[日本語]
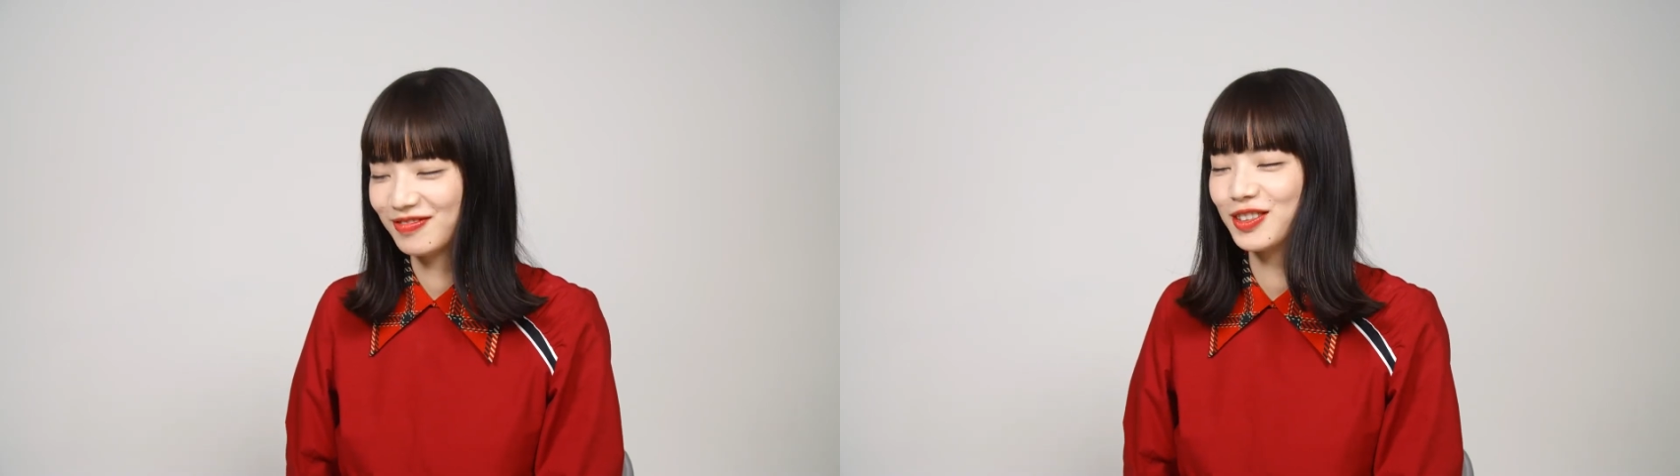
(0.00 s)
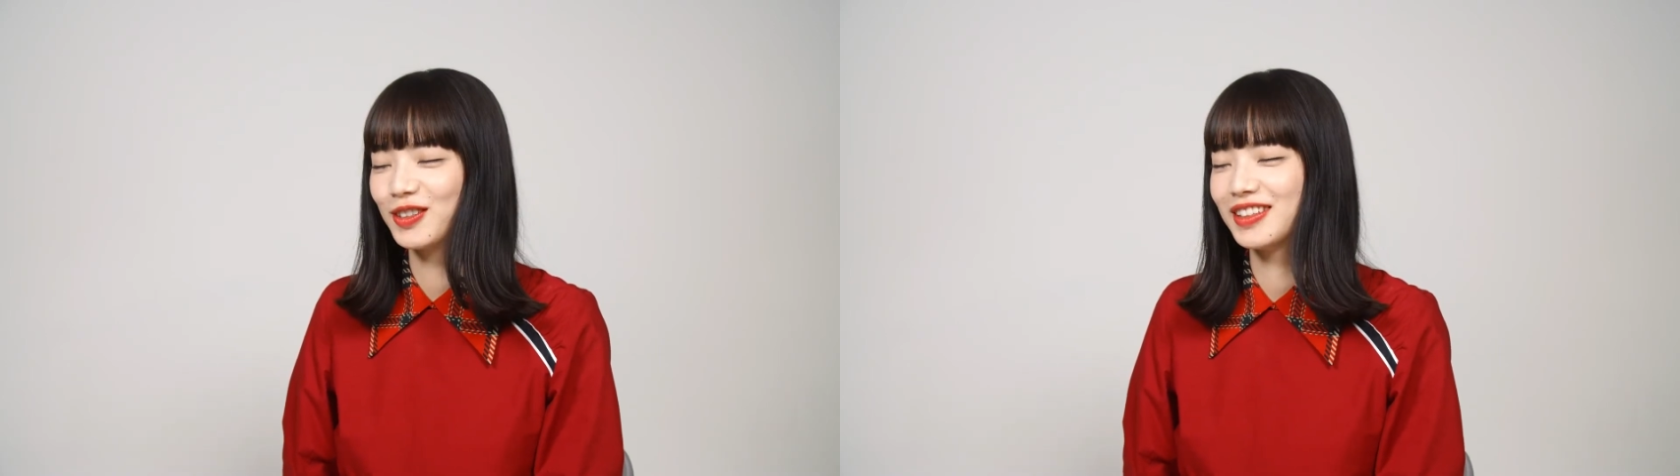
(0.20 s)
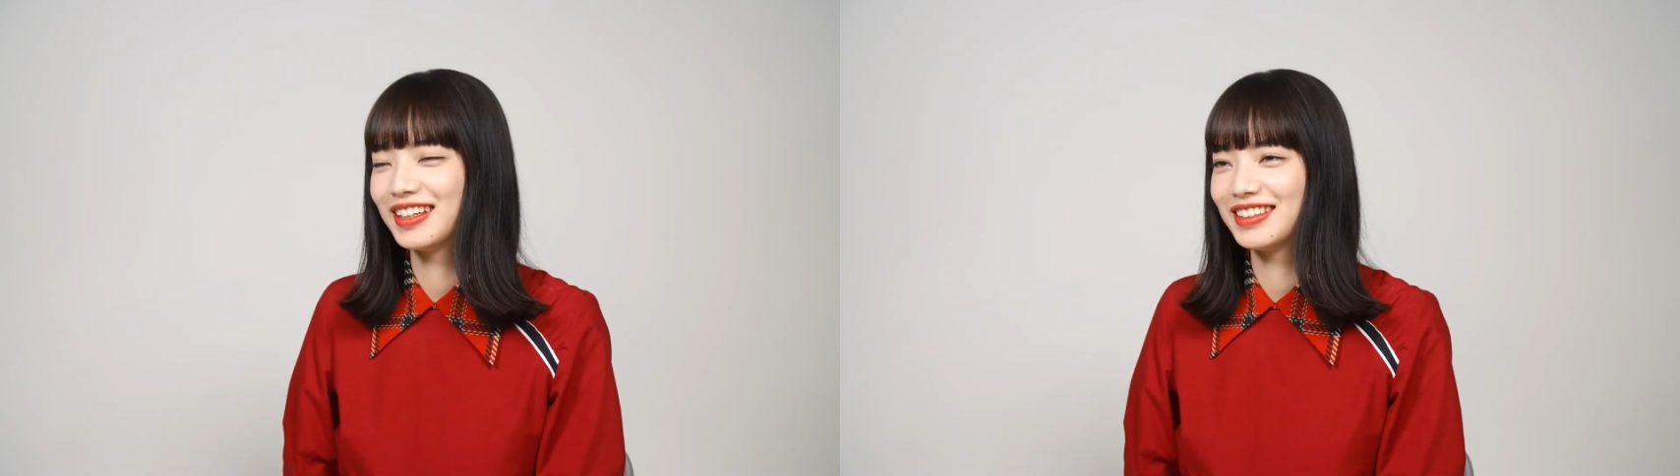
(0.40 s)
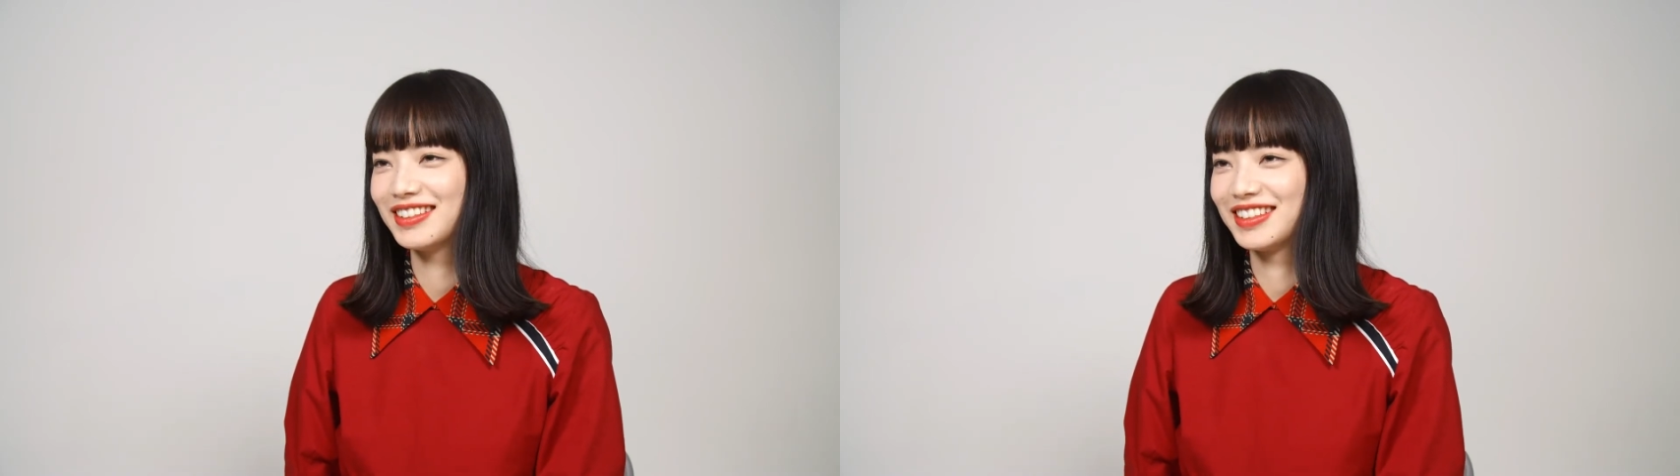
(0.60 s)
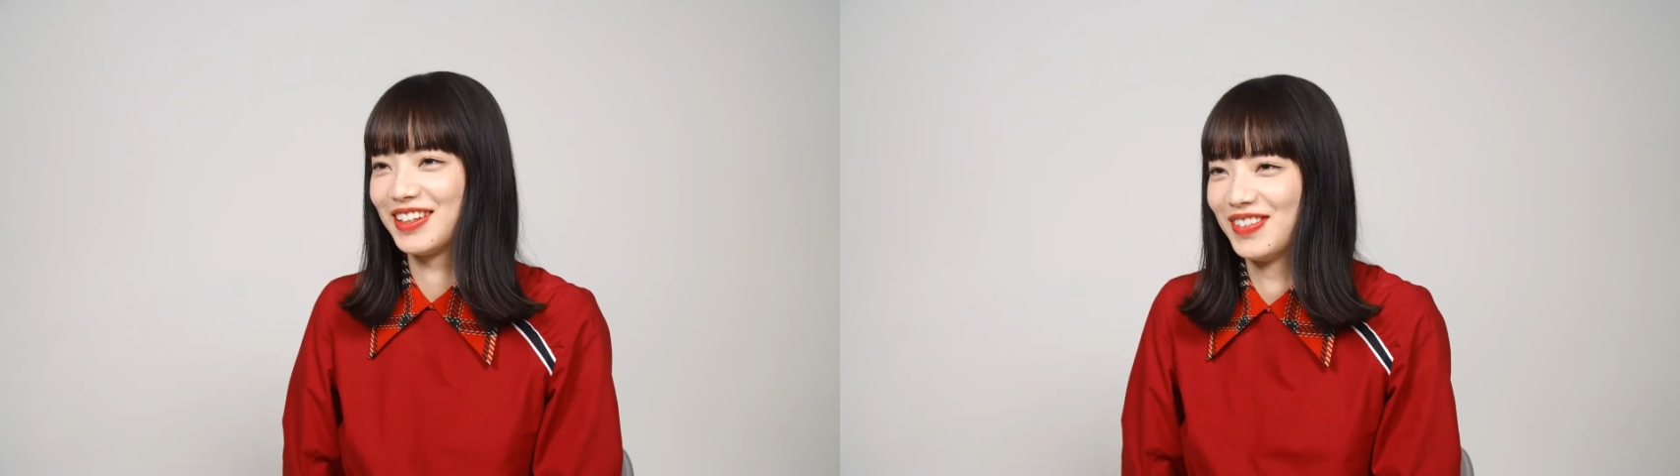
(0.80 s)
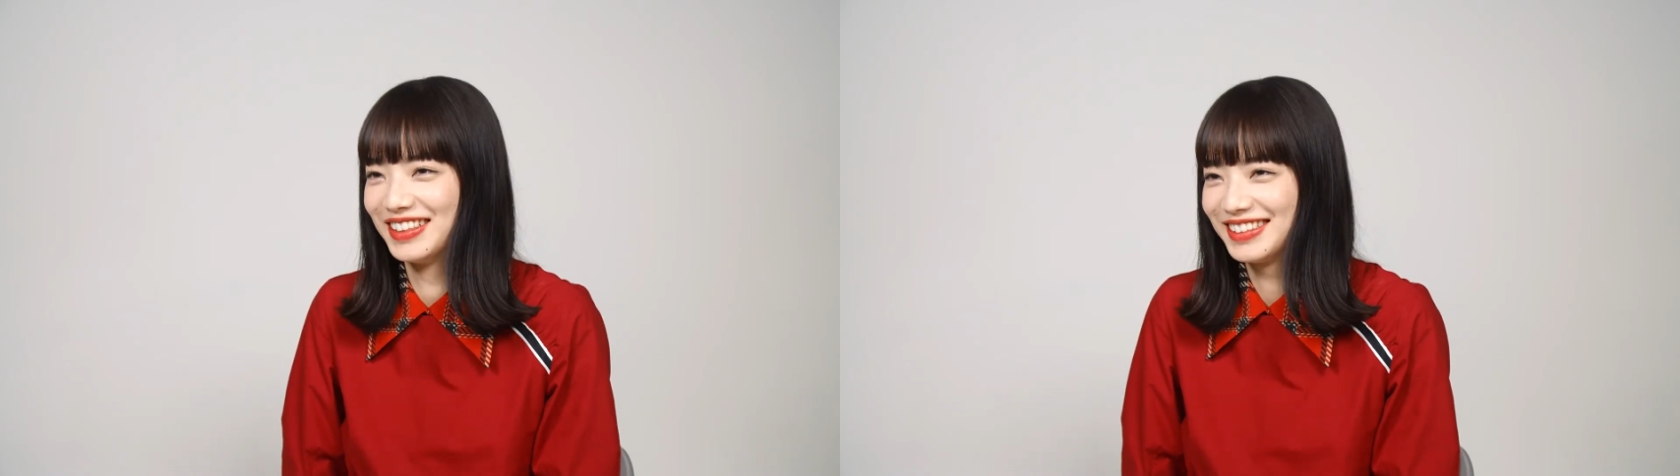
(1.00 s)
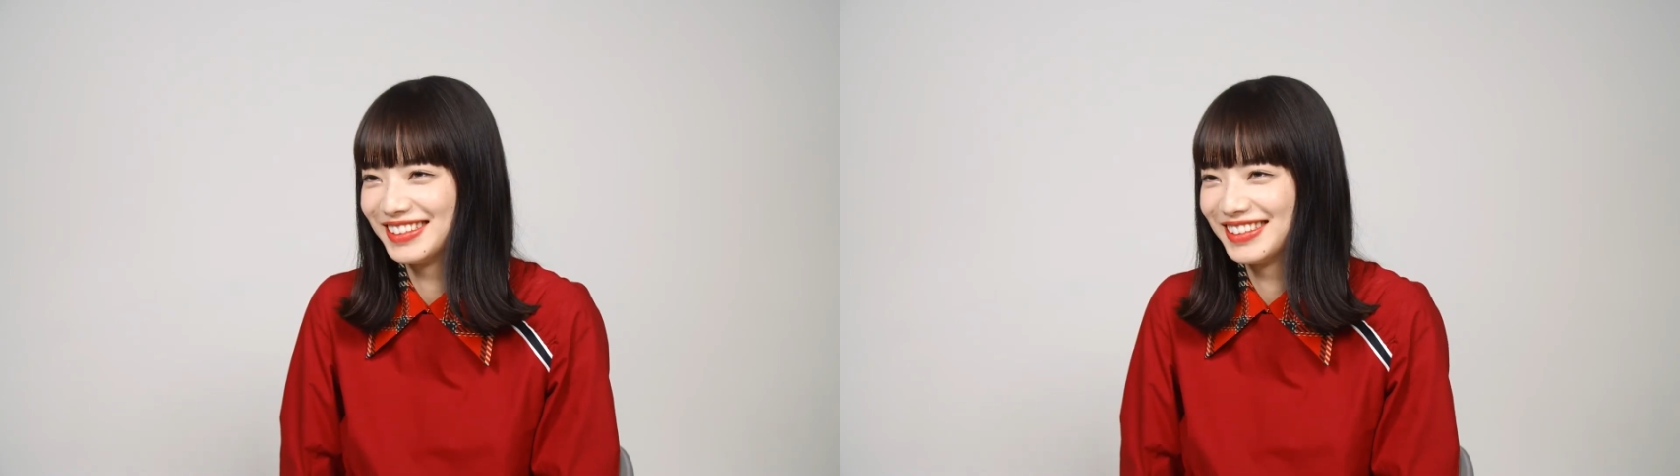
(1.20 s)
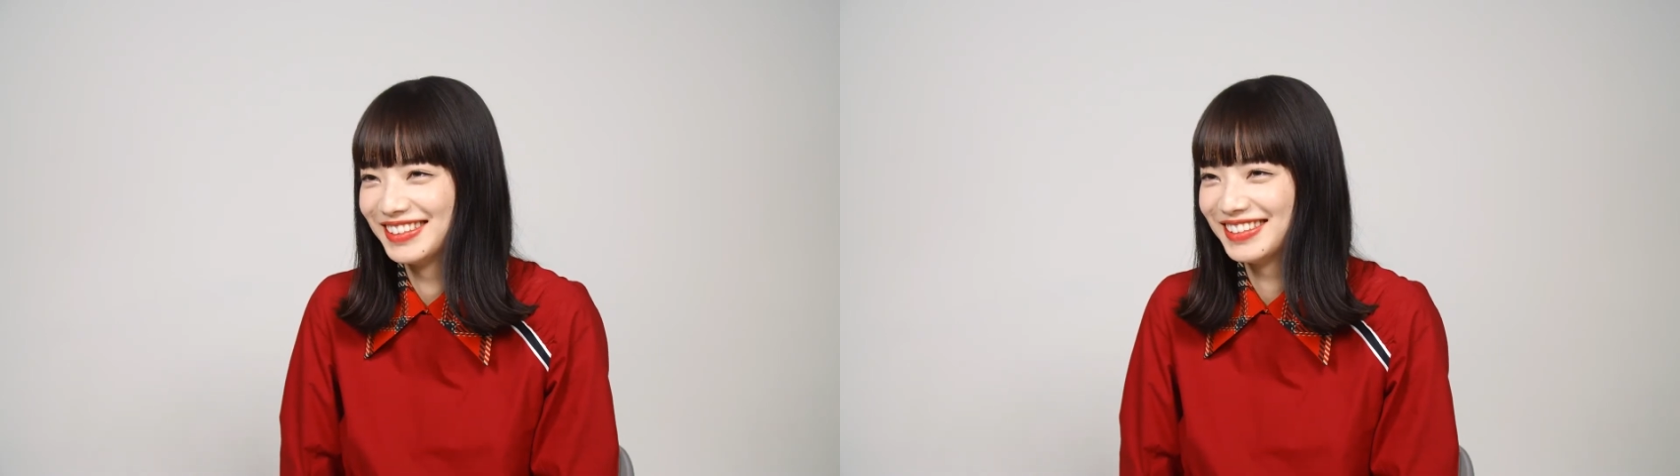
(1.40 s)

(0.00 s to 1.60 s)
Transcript: それを大事にしてます